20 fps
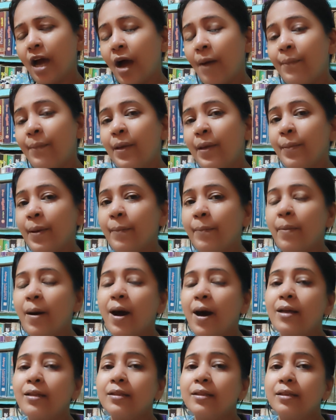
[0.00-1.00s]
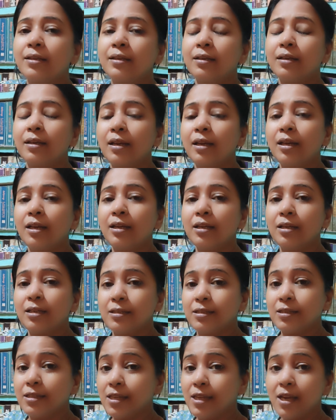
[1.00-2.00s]
अभी मैं बात करने
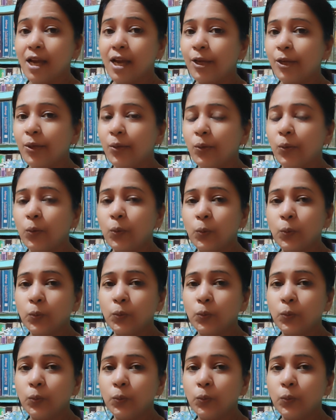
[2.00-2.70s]
इसलिए आई हूँ